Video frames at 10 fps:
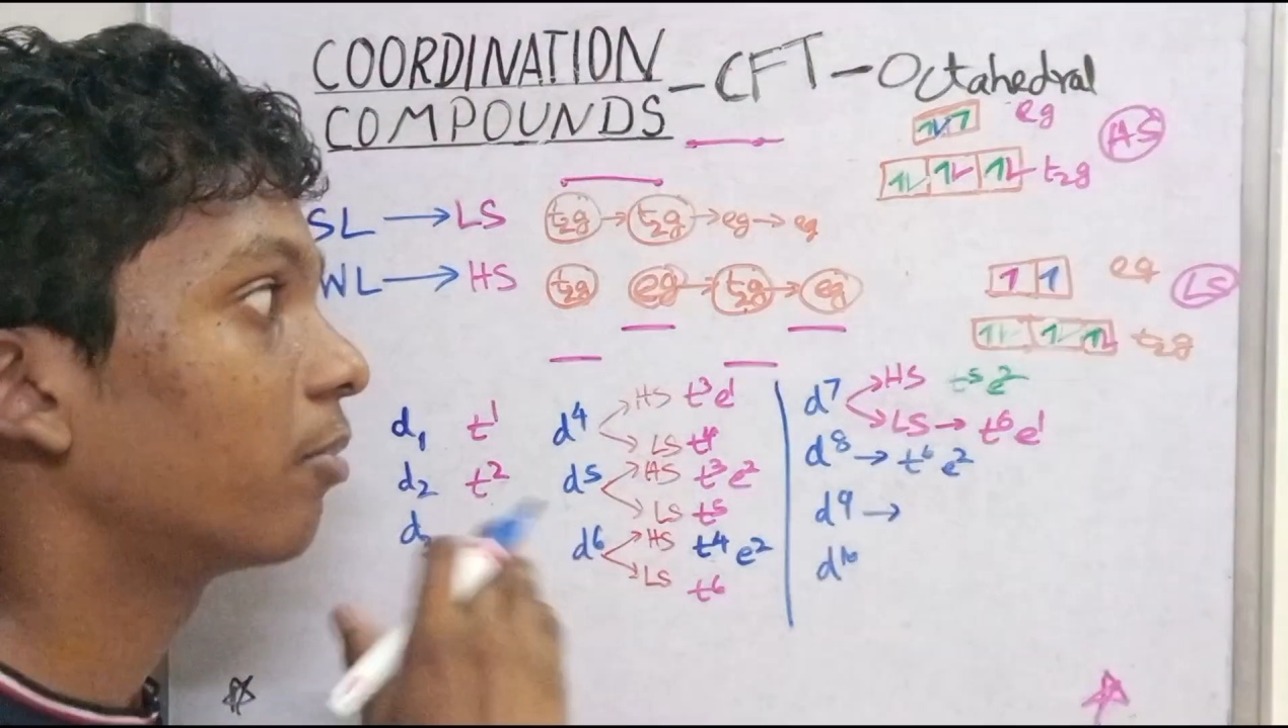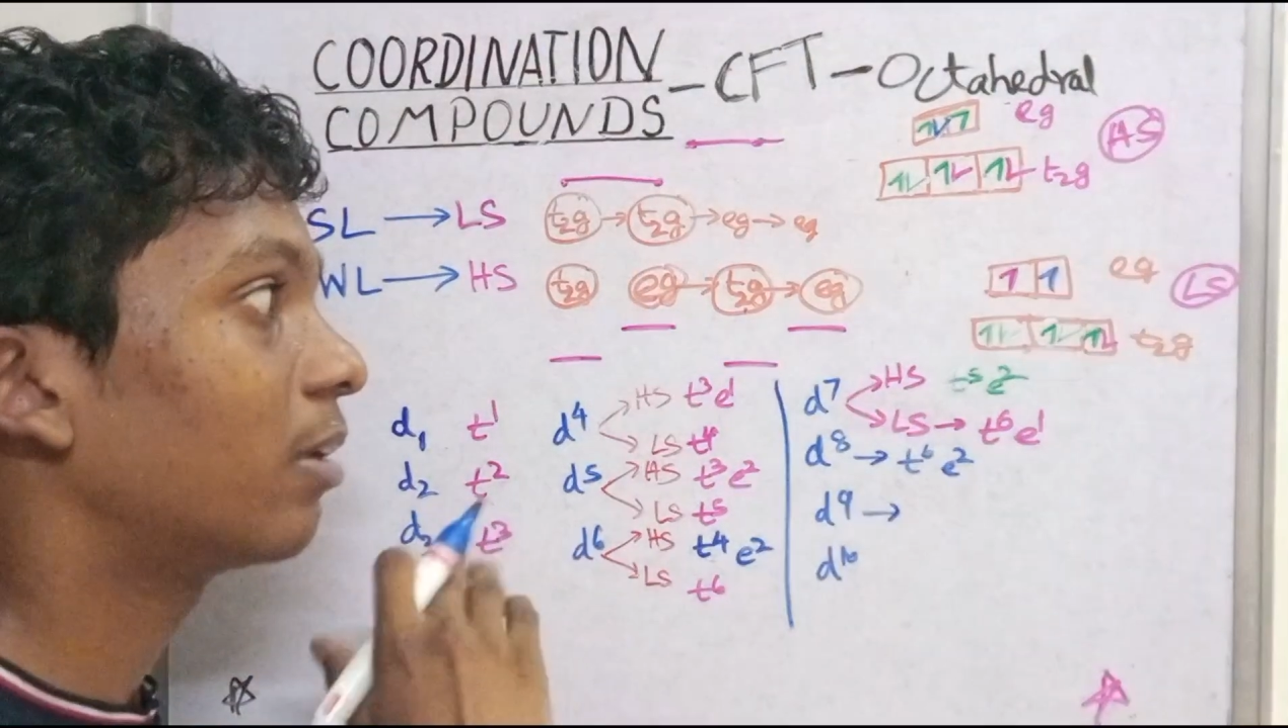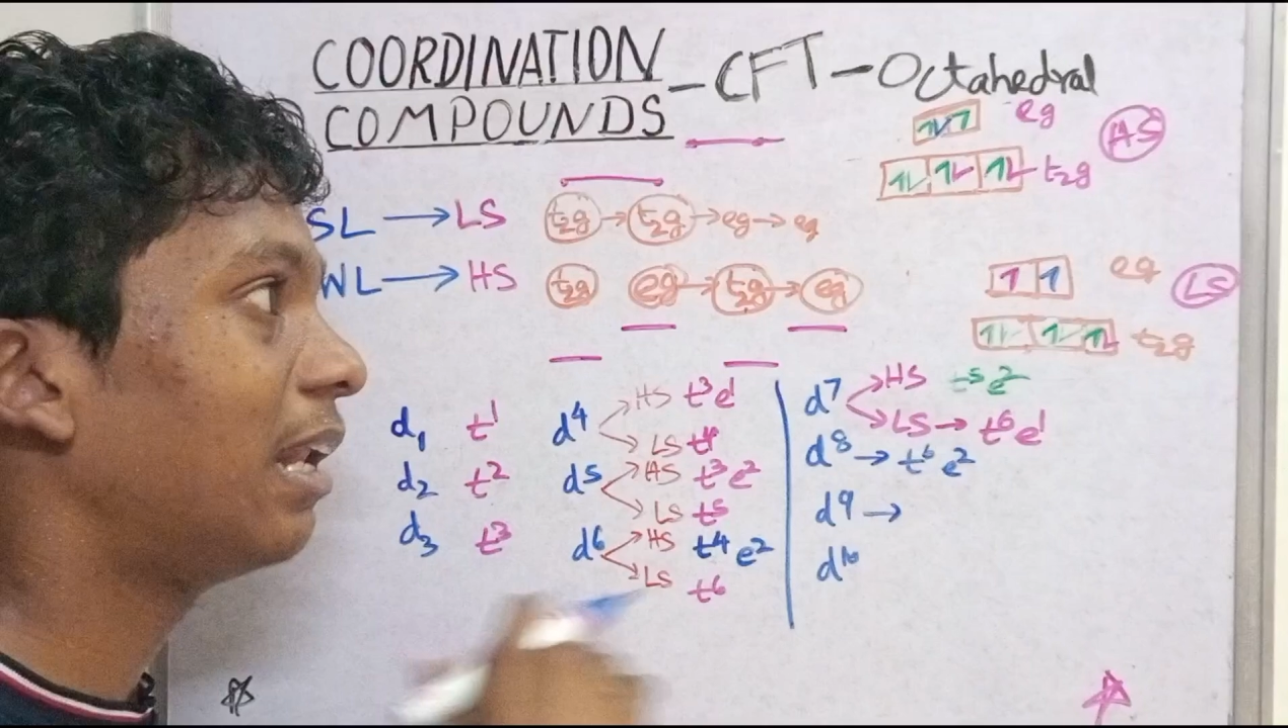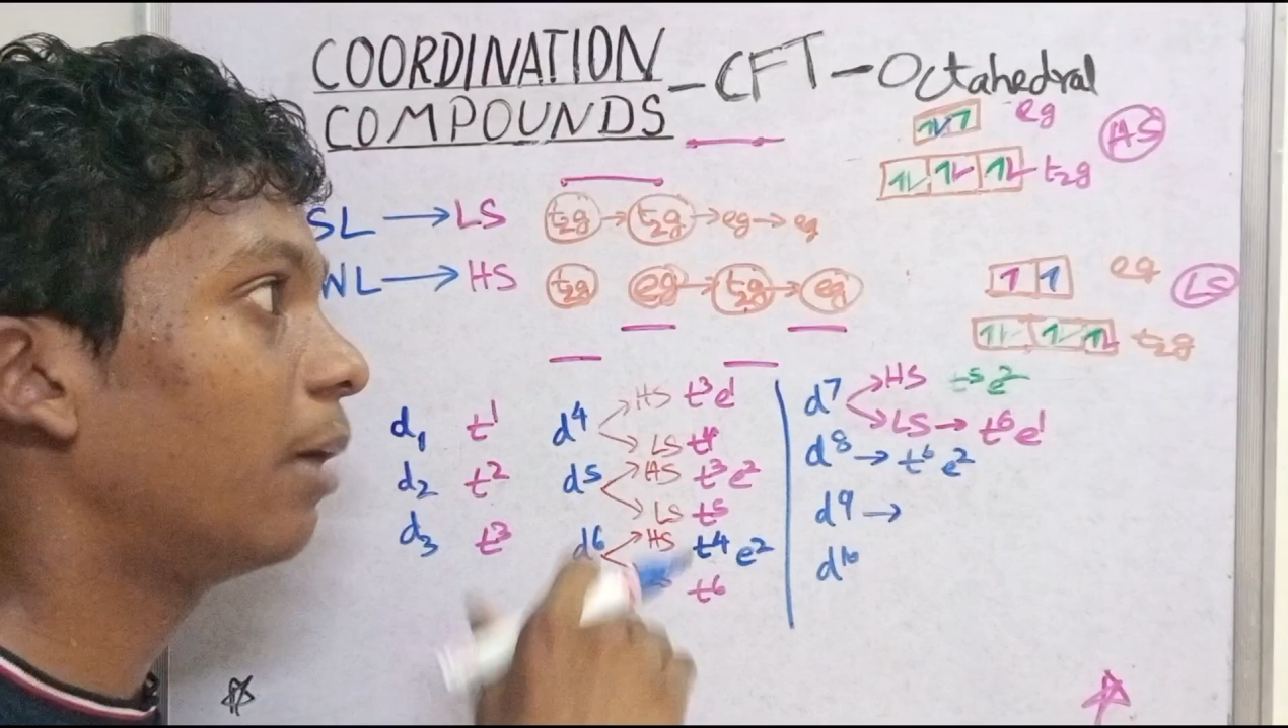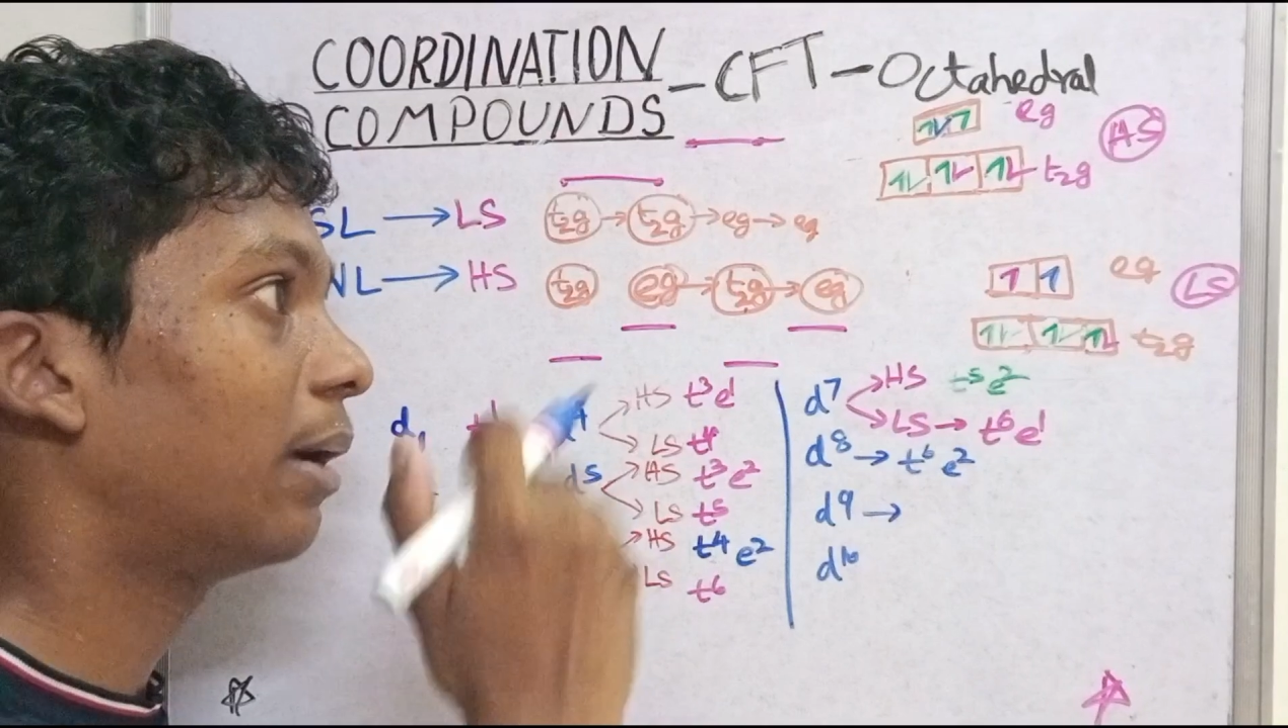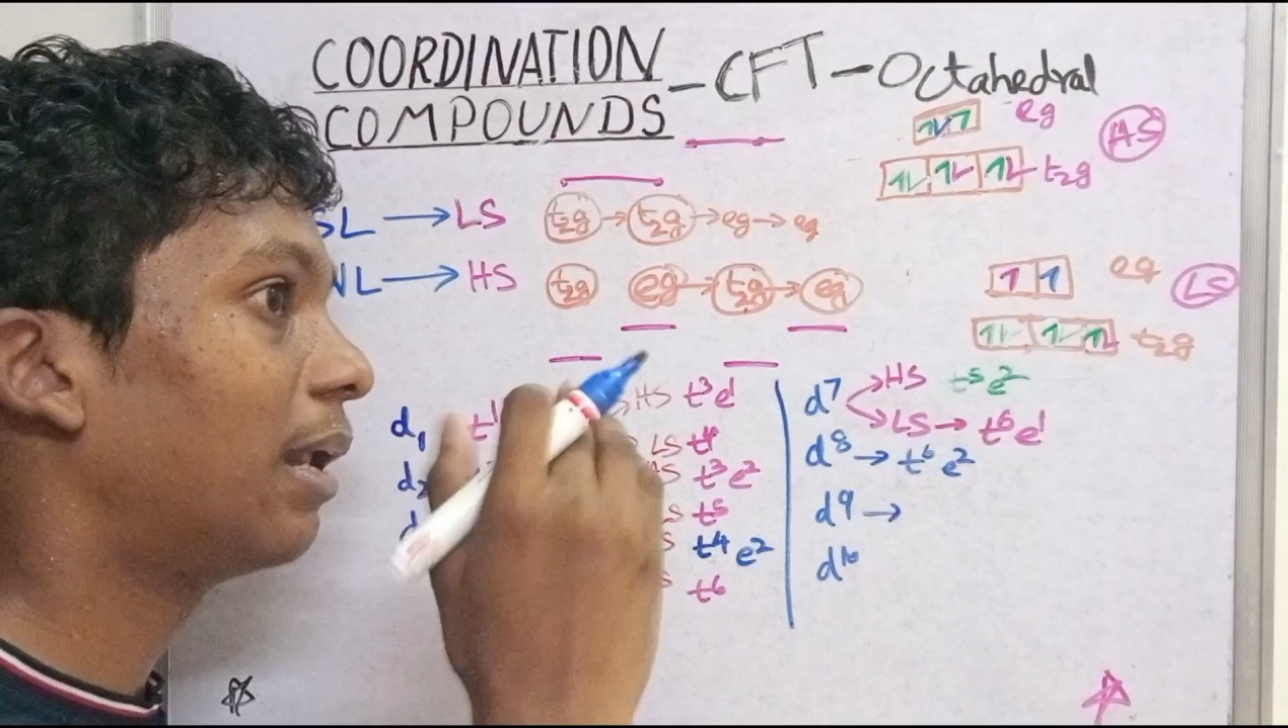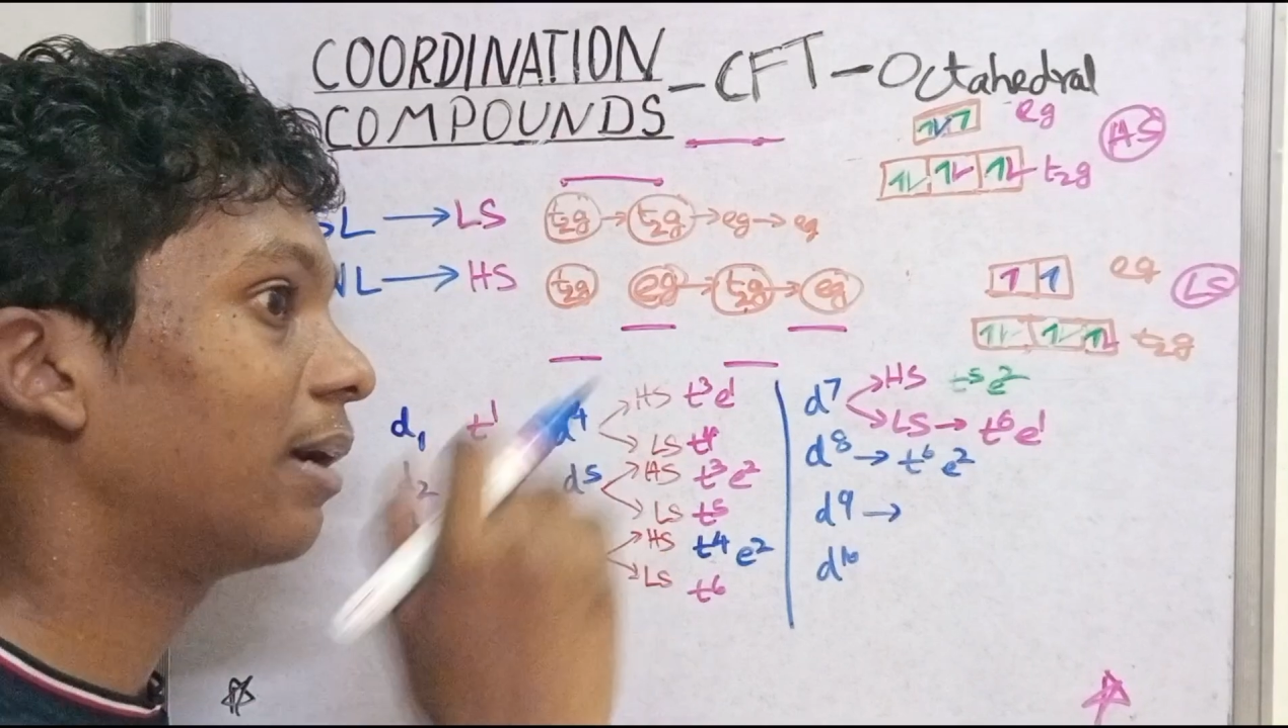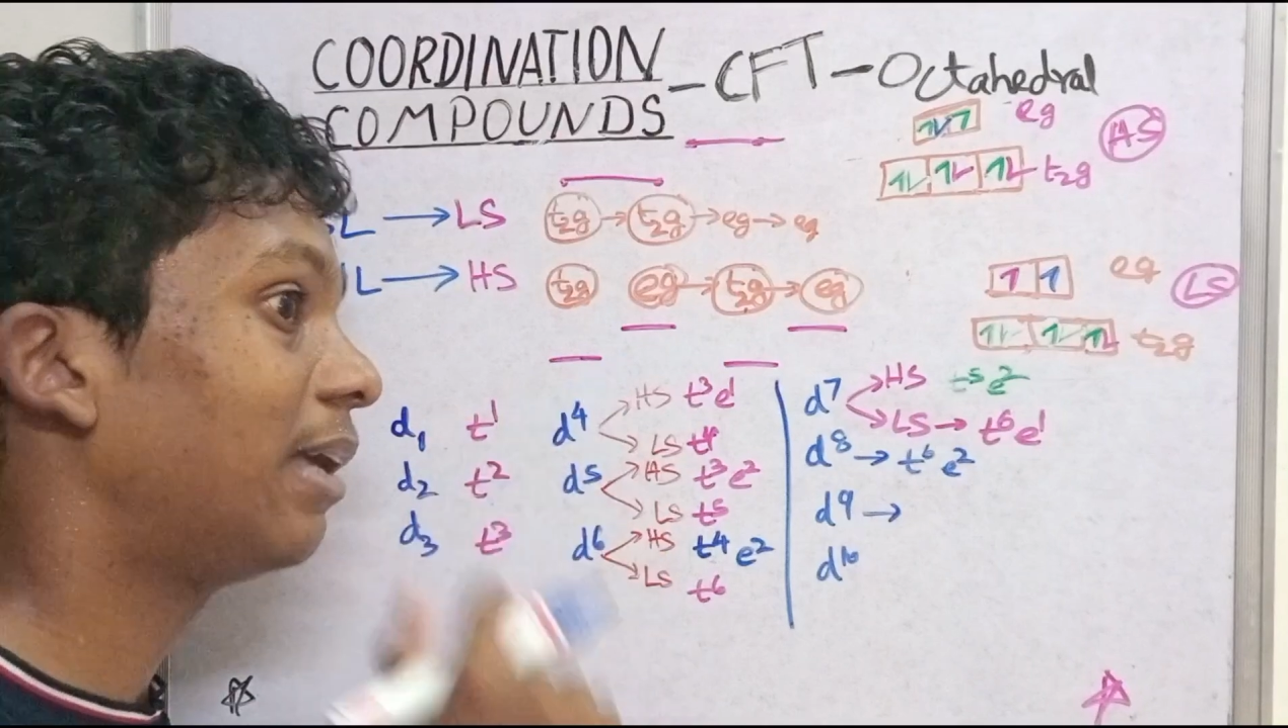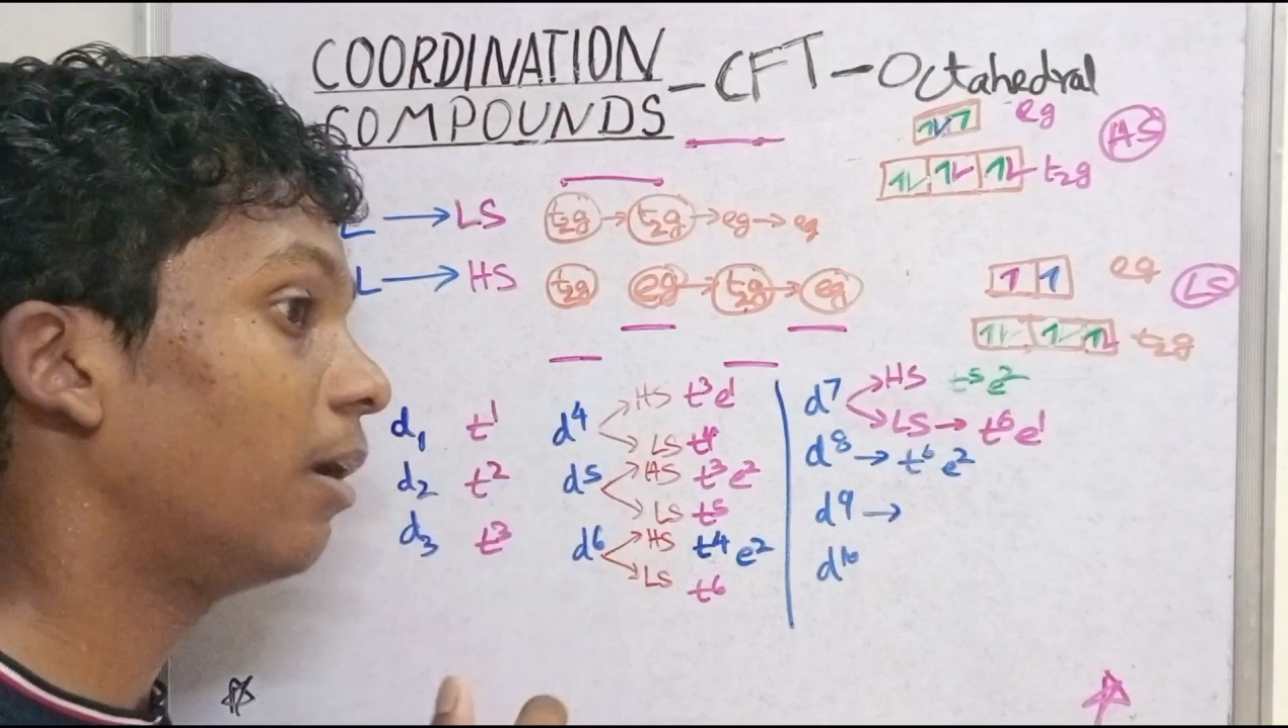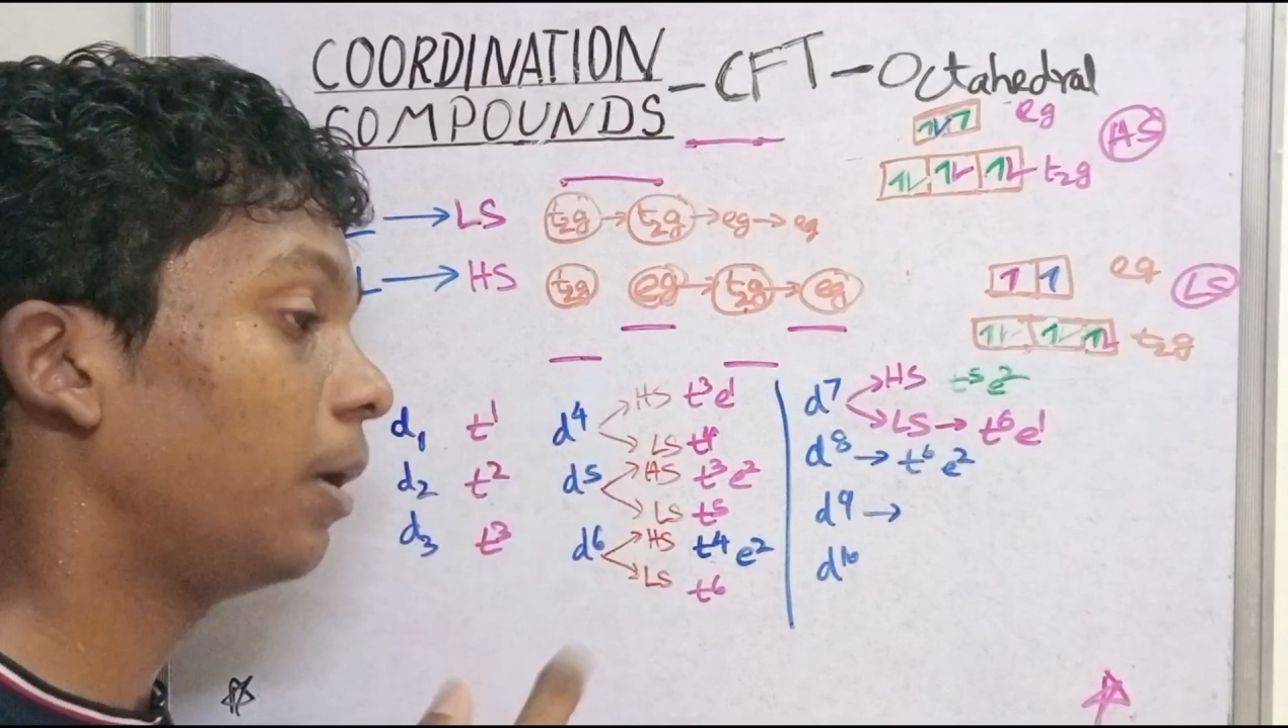கீழே மேலே
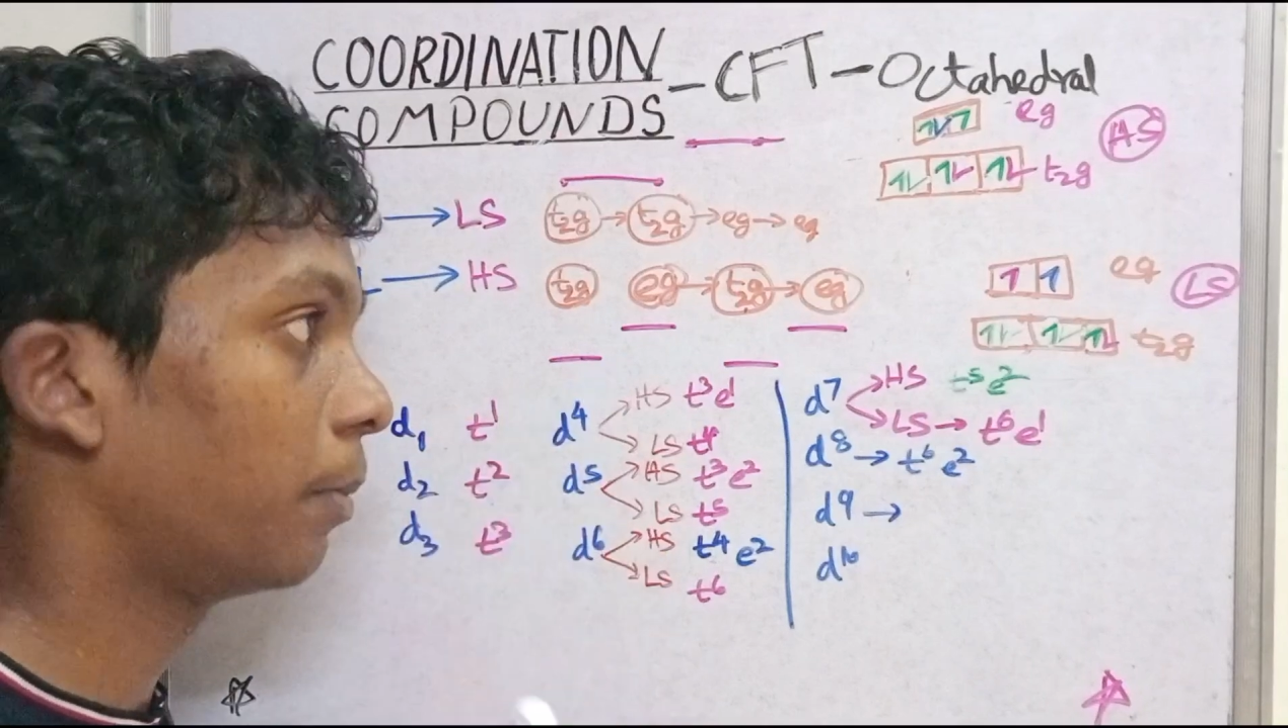கீழே